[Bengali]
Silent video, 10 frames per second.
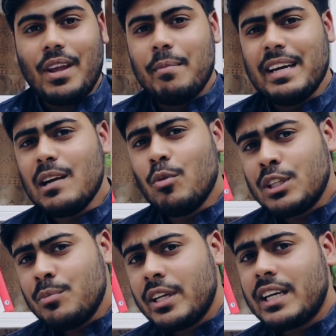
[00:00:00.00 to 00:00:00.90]
মেডিকেল
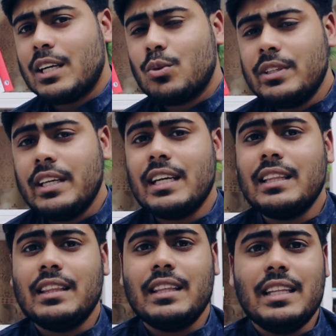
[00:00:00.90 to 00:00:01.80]
ভর্তি পরীক্ষার দুই থেকে
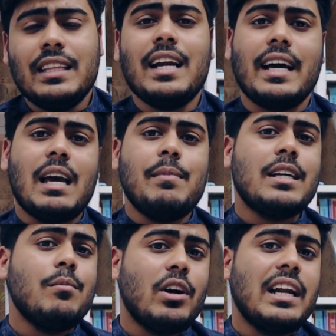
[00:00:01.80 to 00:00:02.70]
তিন দিন আগে আমি
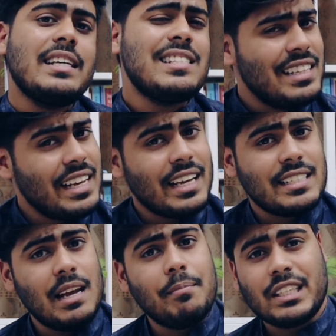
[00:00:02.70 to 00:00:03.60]
একটা মডেল টেস্ট দিয়ে
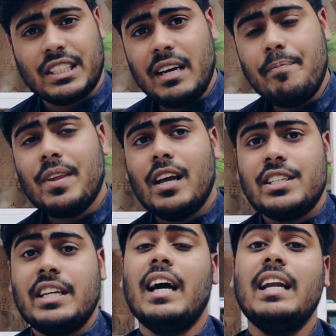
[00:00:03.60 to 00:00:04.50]
গেছিলাম বাসায়
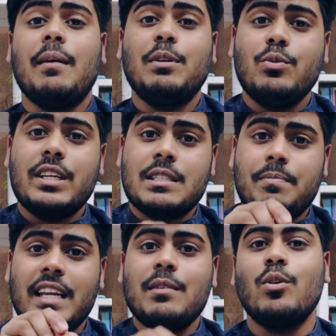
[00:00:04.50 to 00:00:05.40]
সেখানে আমি দুইটা
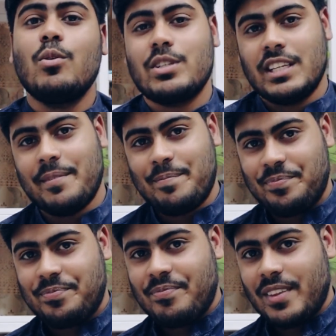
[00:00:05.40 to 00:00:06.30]
স্পেলিং ভুল করছিলাম
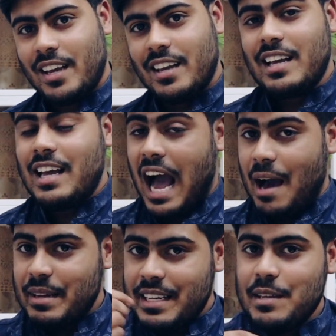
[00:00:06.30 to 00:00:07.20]

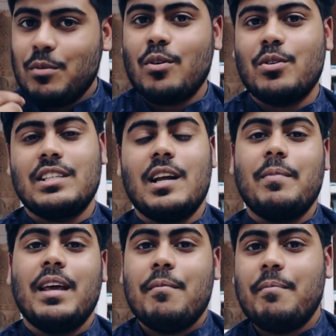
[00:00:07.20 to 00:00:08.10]
আমি নিজে ভুল করছিলাম
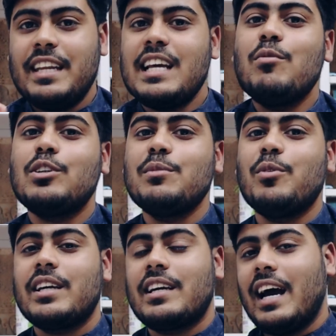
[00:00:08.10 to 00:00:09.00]
মেডিকেল ভর্তি
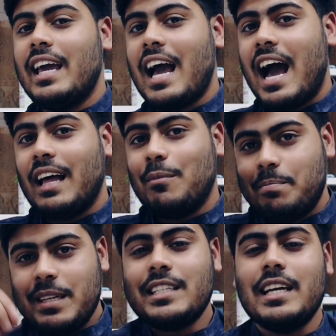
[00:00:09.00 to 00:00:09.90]
পরীক্ষায়
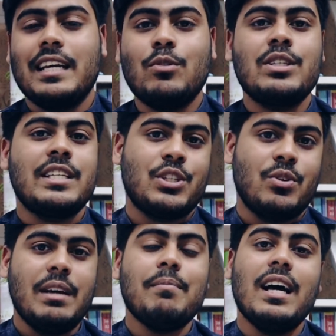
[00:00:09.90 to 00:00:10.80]
বিশ একুশ
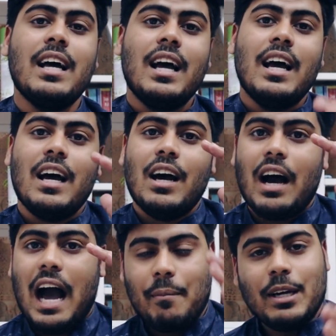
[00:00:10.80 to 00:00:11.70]
সেশনে বা
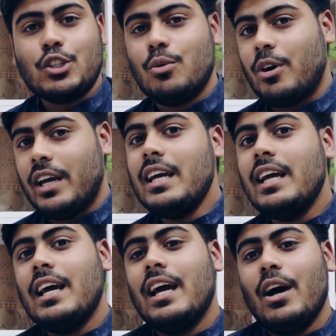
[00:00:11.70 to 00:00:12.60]
আমার সময়ে
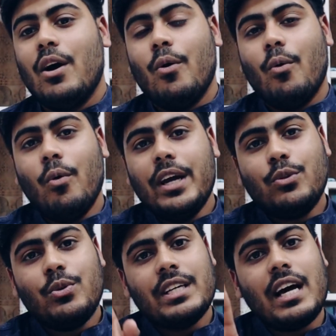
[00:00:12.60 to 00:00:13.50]
ওই
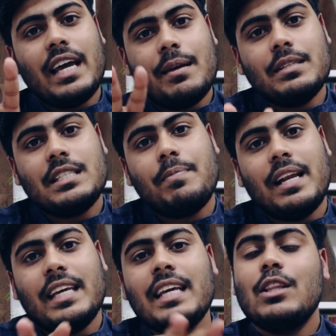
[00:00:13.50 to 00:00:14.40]
দুইটা
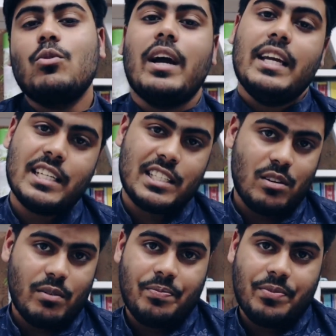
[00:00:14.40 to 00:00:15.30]
স্পেলিংই কিন্তু এসেছিল